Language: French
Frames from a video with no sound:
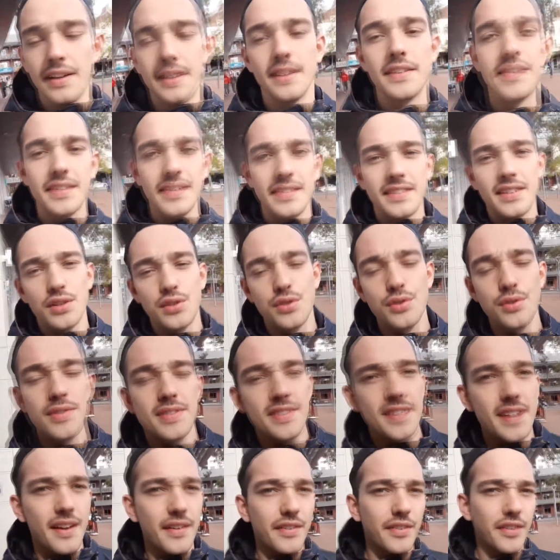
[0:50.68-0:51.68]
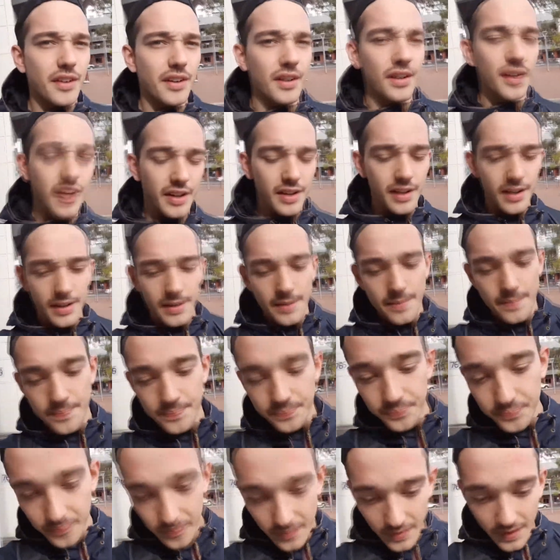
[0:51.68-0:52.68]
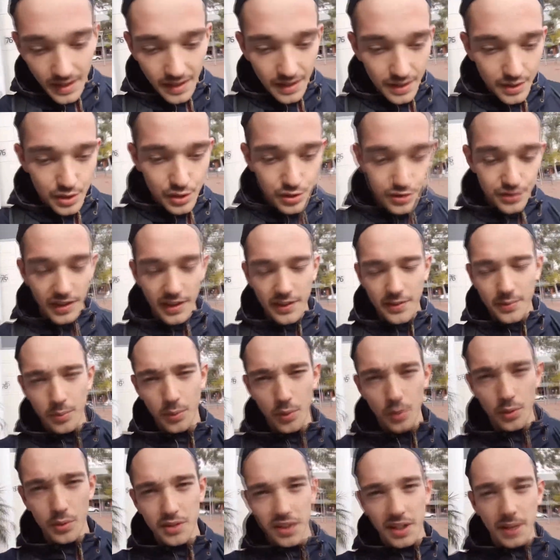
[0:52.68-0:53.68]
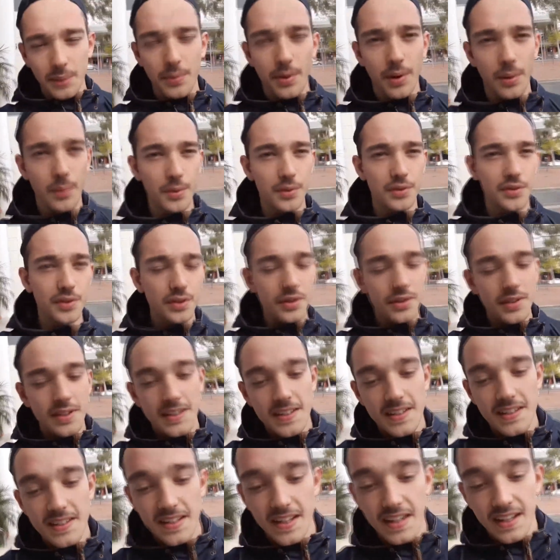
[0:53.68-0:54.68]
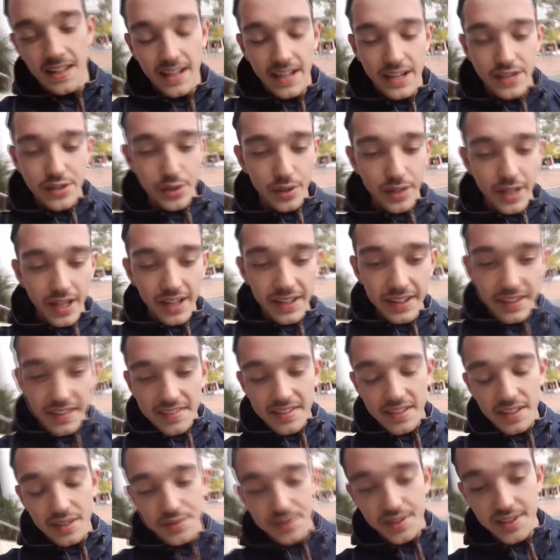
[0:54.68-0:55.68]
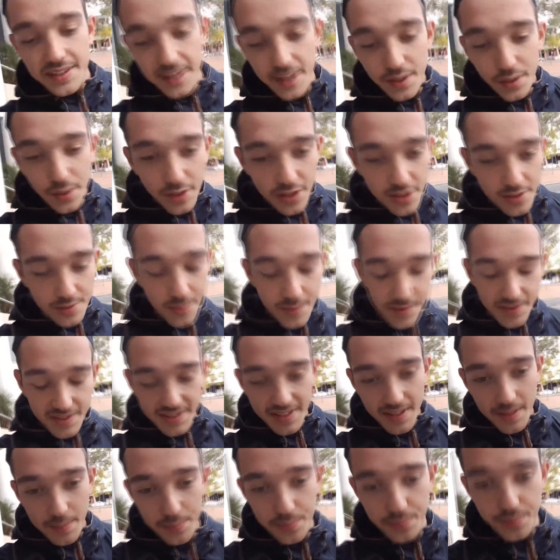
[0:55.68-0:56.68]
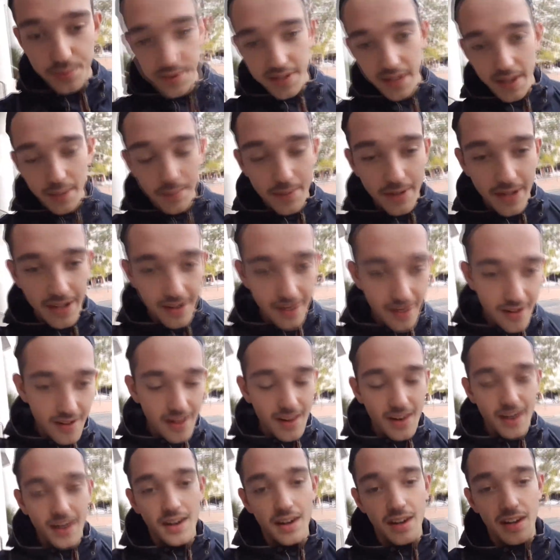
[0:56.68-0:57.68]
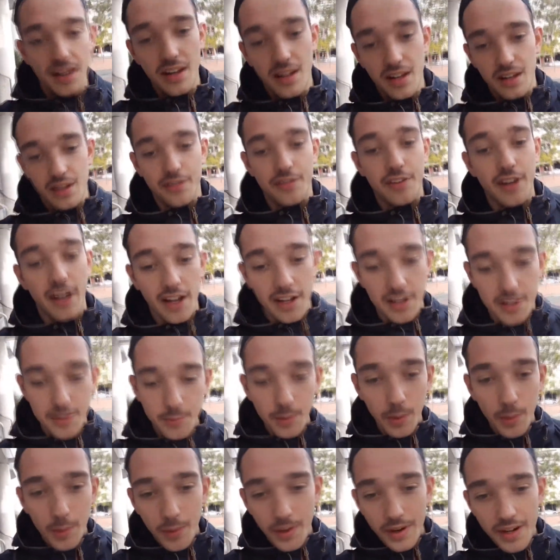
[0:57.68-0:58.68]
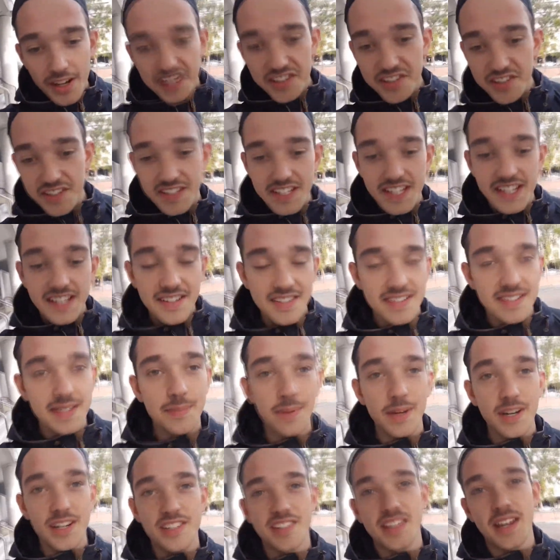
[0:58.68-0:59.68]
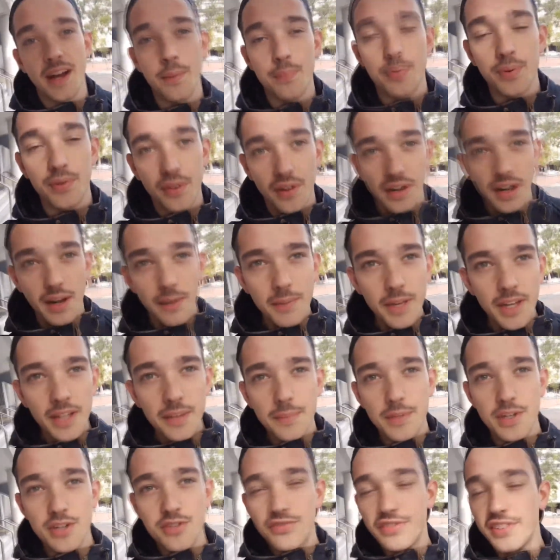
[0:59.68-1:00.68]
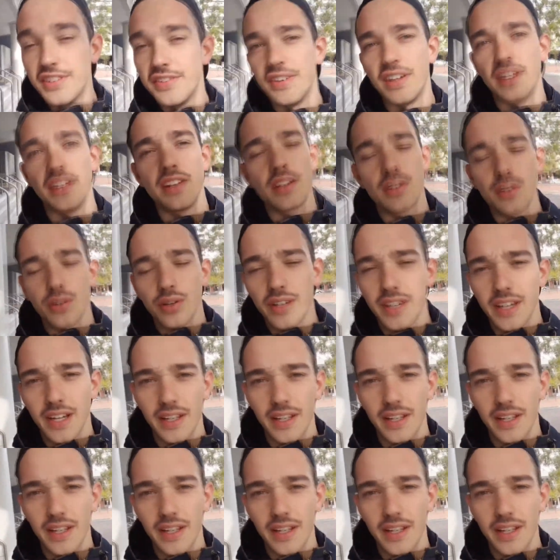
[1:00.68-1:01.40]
C'était juste avant euh, que je fasse mon road trip en moto. Et je regardais cette vidéo et je me disais, putain, mais euh, Enfin, à ce moment-là, c'est pas que j'étais un peu dans la merde, mais je vivais des trucs